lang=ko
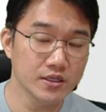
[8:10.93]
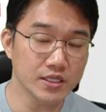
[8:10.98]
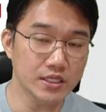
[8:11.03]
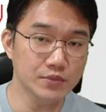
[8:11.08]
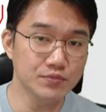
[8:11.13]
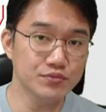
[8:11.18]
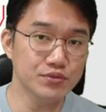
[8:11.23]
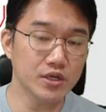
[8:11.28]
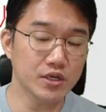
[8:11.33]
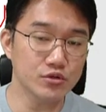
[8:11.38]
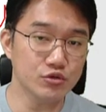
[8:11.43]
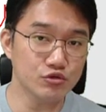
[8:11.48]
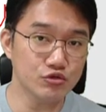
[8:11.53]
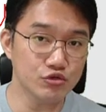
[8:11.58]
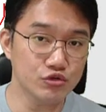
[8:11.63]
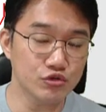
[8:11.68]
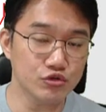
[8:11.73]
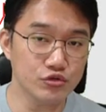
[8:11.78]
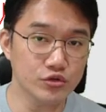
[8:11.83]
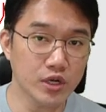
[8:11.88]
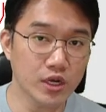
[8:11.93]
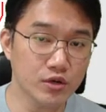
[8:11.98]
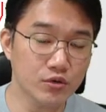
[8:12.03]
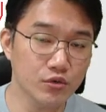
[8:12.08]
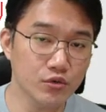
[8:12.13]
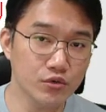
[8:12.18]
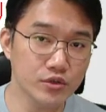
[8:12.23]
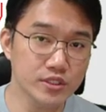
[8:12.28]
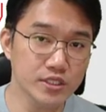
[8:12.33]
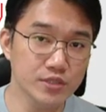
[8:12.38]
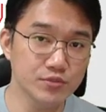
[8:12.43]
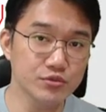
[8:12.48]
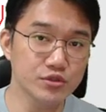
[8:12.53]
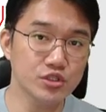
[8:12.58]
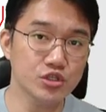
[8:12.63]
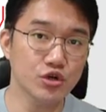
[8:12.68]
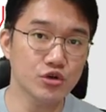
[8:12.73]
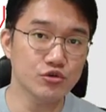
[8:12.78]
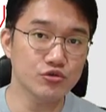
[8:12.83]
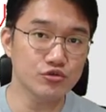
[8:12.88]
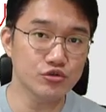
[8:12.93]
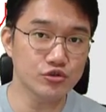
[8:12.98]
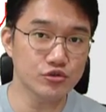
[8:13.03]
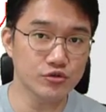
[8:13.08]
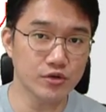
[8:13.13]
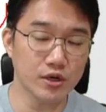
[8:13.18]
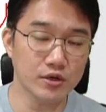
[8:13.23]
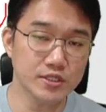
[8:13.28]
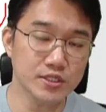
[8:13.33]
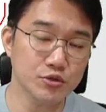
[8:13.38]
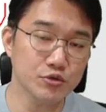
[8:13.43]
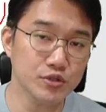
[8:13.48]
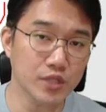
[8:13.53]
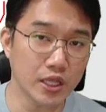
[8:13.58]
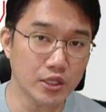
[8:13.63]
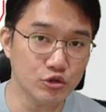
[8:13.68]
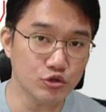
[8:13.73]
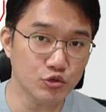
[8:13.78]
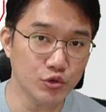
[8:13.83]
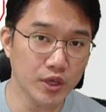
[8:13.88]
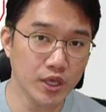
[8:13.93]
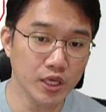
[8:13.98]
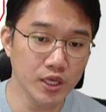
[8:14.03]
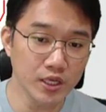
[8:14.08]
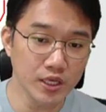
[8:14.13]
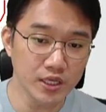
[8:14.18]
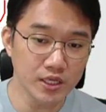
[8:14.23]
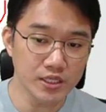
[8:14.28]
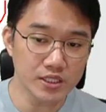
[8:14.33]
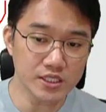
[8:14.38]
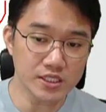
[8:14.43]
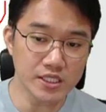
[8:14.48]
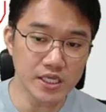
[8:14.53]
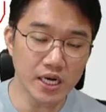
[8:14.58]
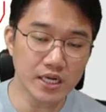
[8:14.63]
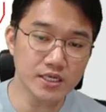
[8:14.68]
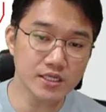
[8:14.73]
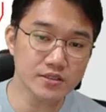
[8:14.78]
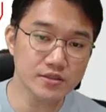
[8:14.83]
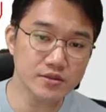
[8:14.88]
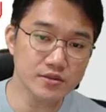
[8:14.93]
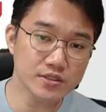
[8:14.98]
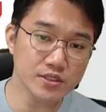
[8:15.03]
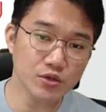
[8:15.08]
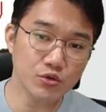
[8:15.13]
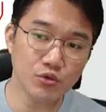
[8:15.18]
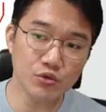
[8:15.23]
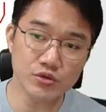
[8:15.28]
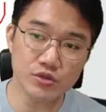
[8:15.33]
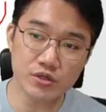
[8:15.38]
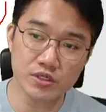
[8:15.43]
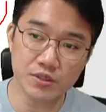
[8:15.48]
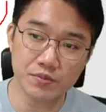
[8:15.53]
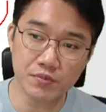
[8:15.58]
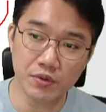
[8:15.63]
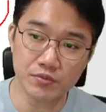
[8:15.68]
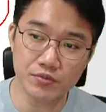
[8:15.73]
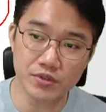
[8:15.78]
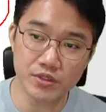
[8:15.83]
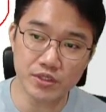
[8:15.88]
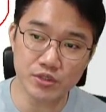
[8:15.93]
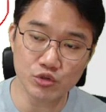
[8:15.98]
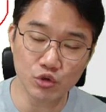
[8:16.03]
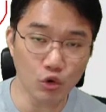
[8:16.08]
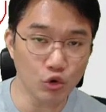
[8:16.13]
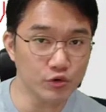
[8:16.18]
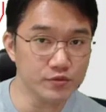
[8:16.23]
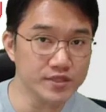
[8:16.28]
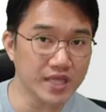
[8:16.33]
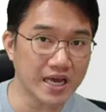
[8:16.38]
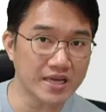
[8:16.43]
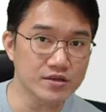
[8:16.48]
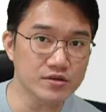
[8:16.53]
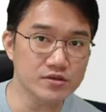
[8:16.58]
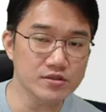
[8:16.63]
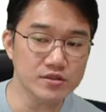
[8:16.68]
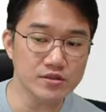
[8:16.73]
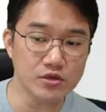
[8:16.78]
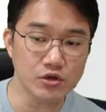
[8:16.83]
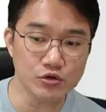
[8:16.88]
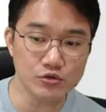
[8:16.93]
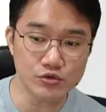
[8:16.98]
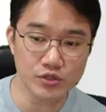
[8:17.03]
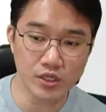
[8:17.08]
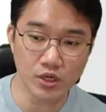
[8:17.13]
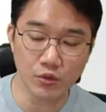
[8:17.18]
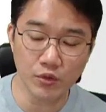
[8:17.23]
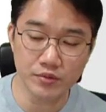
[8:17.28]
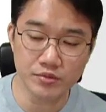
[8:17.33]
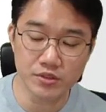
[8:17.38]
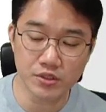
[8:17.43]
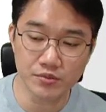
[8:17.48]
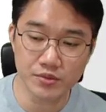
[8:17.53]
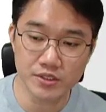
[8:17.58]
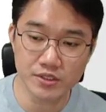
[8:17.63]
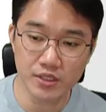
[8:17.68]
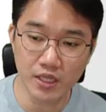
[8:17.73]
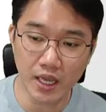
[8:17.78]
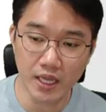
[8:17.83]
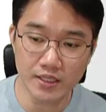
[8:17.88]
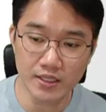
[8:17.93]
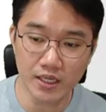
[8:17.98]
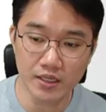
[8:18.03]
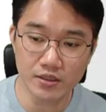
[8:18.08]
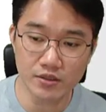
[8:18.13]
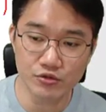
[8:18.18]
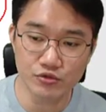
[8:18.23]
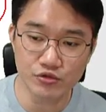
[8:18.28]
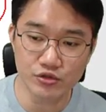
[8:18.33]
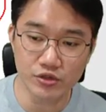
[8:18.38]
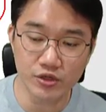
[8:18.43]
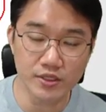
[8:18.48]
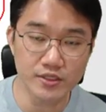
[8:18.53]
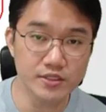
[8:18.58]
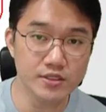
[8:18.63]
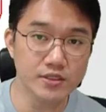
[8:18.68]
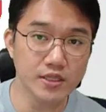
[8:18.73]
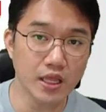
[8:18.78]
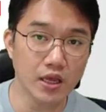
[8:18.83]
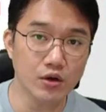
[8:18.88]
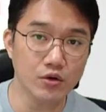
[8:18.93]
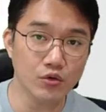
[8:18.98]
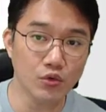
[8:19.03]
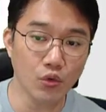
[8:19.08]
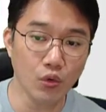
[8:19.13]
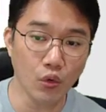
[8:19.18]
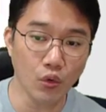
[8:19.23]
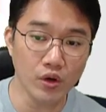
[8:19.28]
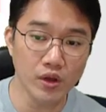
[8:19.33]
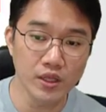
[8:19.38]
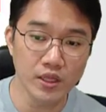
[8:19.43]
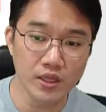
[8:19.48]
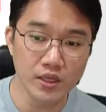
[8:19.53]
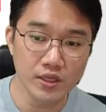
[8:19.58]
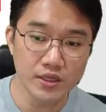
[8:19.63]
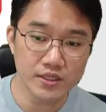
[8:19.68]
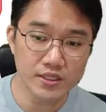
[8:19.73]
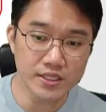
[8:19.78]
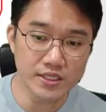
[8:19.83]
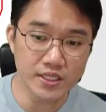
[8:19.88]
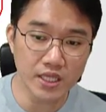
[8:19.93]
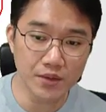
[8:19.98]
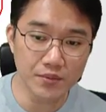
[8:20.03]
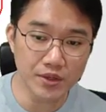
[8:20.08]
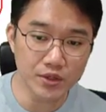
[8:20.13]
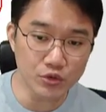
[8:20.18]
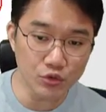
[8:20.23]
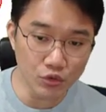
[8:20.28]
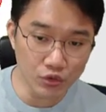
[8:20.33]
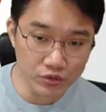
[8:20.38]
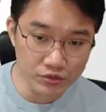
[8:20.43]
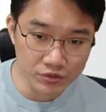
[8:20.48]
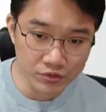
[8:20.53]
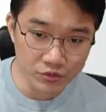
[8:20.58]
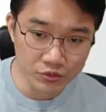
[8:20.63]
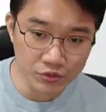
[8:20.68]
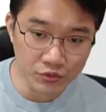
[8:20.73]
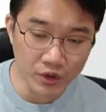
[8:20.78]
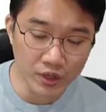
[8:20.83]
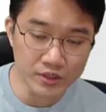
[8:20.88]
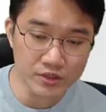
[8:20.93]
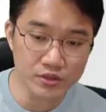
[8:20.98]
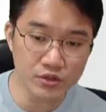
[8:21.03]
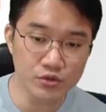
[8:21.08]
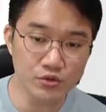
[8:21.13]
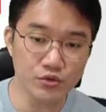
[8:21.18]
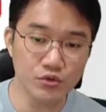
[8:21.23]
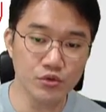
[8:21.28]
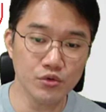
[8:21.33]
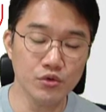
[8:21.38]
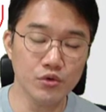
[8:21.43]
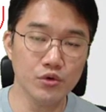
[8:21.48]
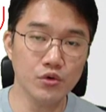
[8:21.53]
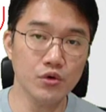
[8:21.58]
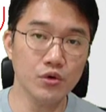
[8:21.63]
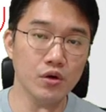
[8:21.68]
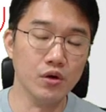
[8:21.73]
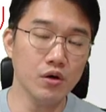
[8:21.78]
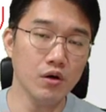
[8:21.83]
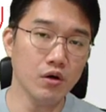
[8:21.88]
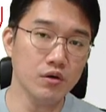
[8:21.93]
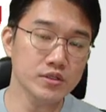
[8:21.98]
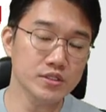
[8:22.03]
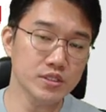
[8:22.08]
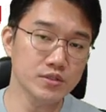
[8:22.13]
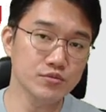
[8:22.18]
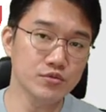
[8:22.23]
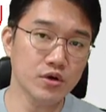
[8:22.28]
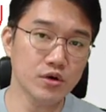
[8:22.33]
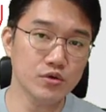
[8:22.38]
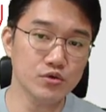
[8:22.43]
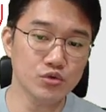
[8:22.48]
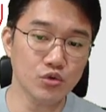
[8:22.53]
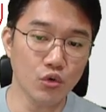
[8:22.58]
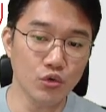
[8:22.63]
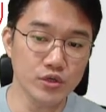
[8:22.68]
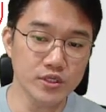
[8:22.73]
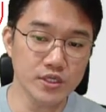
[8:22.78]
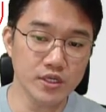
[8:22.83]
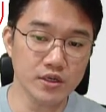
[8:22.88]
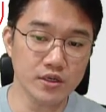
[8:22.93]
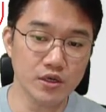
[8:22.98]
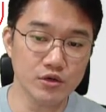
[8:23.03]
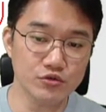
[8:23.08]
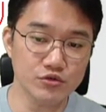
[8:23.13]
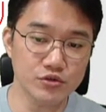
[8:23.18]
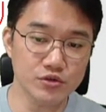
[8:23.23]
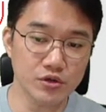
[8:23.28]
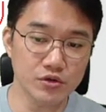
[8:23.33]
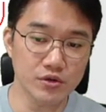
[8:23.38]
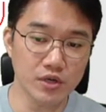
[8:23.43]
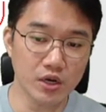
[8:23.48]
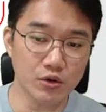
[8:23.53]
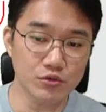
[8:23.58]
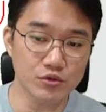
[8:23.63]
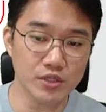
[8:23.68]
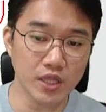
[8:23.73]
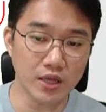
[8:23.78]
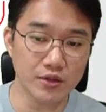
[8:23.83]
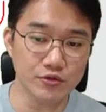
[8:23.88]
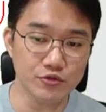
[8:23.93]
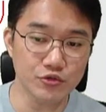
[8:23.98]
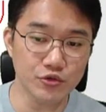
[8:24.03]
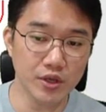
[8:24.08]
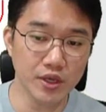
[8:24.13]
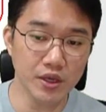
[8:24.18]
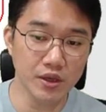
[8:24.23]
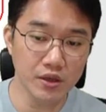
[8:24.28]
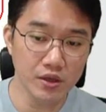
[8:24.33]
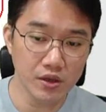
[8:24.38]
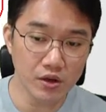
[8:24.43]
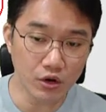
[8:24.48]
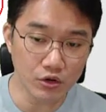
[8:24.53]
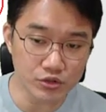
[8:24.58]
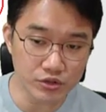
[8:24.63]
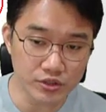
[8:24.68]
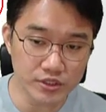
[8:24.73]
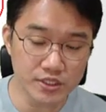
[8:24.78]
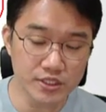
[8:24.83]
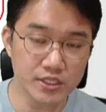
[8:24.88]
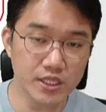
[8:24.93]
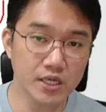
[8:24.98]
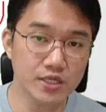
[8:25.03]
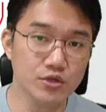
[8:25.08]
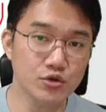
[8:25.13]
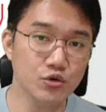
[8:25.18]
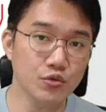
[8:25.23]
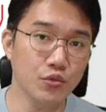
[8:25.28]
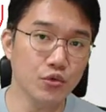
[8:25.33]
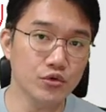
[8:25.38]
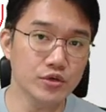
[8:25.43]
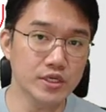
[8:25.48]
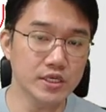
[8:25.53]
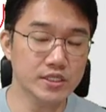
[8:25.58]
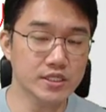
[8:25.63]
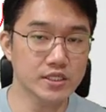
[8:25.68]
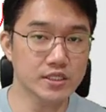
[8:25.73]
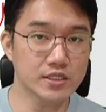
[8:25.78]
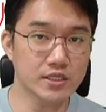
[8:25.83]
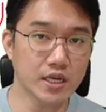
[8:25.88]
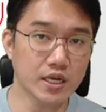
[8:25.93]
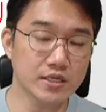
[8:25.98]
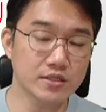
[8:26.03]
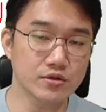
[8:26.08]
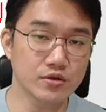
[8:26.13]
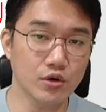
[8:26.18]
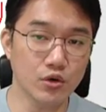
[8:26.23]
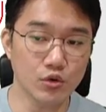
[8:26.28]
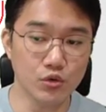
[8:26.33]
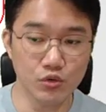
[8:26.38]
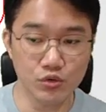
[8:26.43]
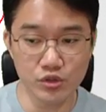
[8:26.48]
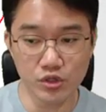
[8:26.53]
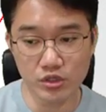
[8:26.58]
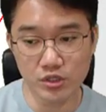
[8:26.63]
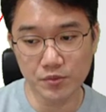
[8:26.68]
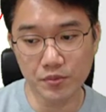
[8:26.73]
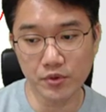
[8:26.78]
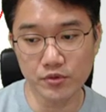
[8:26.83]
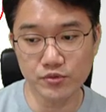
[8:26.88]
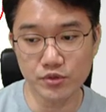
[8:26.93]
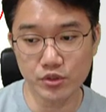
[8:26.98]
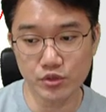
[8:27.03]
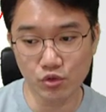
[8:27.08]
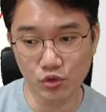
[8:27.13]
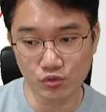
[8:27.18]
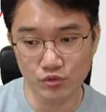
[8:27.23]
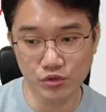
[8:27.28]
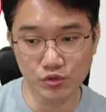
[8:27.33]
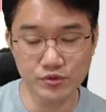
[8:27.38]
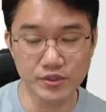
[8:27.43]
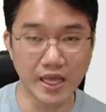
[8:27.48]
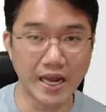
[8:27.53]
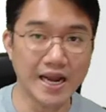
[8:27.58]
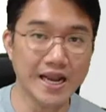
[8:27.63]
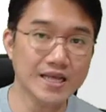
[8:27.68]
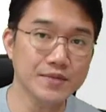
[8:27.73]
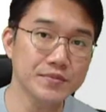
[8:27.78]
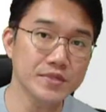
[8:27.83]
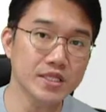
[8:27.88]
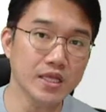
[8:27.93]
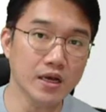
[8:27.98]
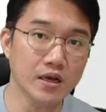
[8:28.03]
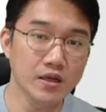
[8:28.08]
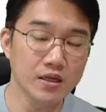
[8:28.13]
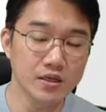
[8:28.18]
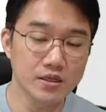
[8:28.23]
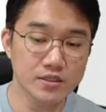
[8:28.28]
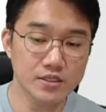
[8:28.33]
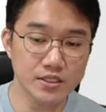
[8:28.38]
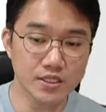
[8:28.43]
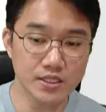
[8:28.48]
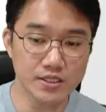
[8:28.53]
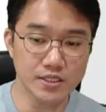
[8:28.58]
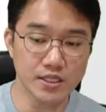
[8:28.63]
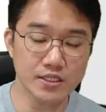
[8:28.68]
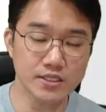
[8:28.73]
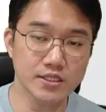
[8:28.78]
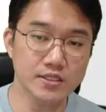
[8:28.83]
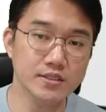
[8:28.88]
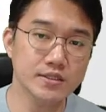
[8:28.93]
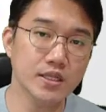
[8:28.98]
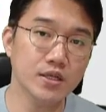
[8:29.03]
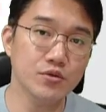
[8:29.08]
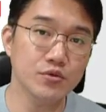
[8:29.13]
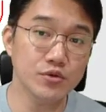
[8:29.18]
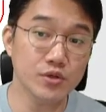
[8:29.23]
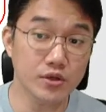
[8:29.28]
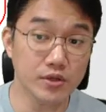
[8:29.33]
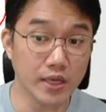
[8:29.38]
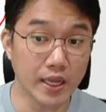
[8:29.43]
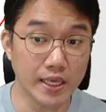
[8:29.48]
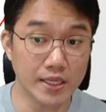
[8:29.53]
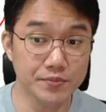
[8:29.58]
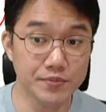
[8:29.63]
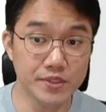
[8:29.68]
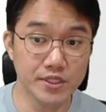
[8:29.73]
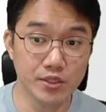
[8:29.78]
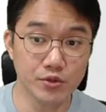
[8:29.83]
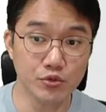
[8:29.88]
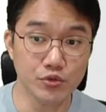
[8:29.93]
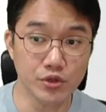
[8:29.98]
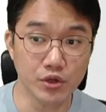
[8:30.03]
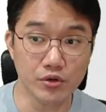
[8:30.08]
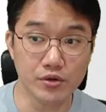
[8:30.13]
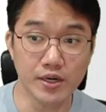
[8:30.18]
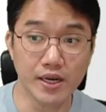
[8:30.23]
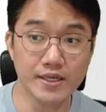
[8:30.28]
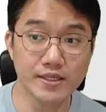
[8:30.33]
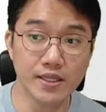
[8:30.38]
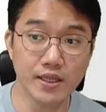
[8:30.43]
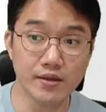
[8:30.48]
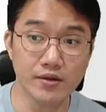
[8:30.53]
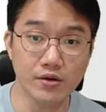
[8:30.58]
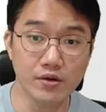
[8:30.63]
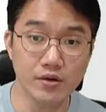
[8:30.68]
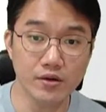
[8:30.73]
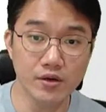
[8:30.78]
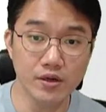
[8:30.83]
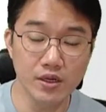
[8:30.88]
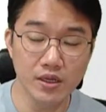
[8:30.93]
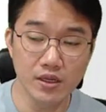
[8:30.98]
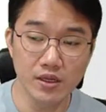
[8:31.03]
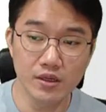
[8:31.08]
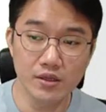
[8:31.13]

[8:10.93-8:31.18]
인프라도 구축을 하고 실무처럼 구축을 하시고 난 뒤에 그 안에서 이제 공격 기법들이 조금 다르거든요 우리가 웹 서비스 하나를 구성했을 때 하고 그 다음에 이런 환경으로 어, 실무하고 동일하게 구성을 하고 난 뒤에 어떤 시나리오 모의의 기행을 하는 거 공격 기법들이 조금 조금 달랍니다 특히 이제 시스템 공격이나 APT 공격을 할 때요